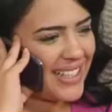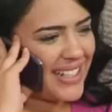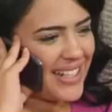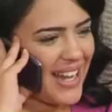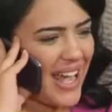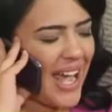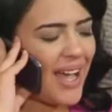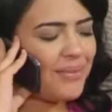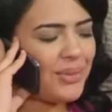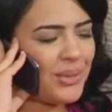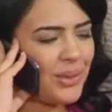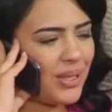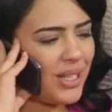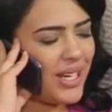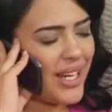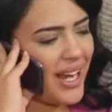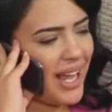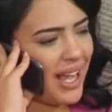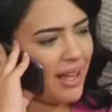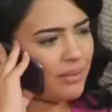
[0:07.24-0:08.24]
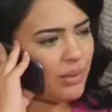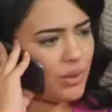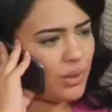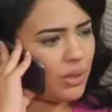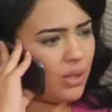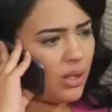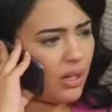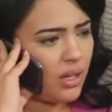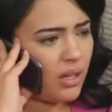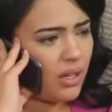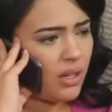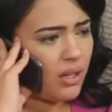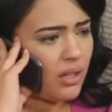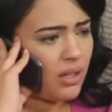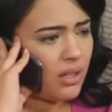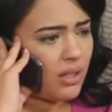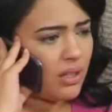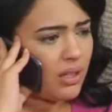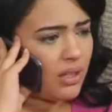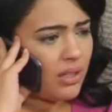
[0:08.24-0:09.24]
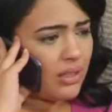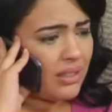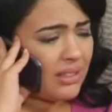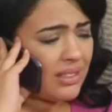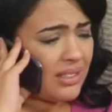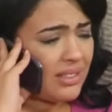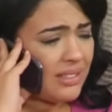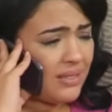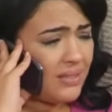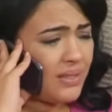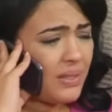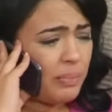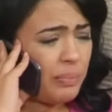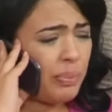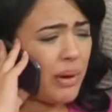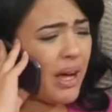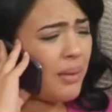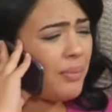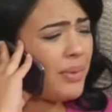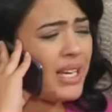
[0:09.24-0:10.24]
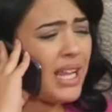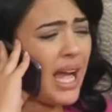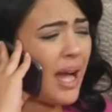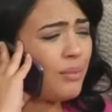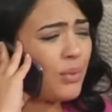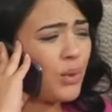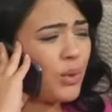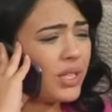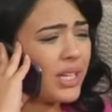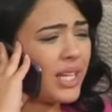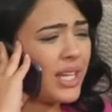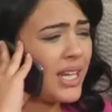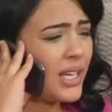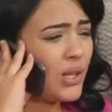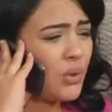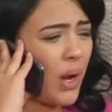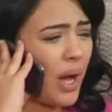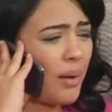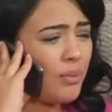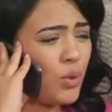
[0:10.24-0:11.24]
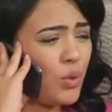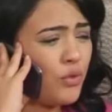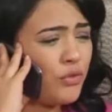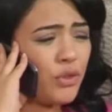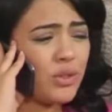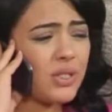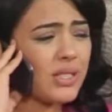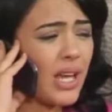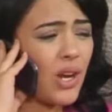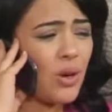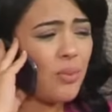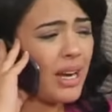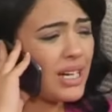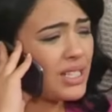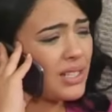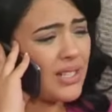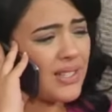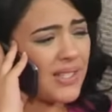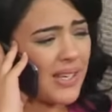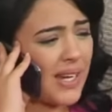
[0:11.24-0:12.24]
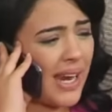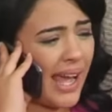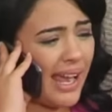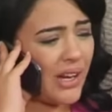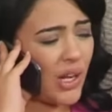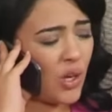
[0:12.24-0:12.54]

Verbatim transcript: الحمد لله الحمد لله با ملي عملوا الكيت وعملوا الفوسكر وما عادش تسال على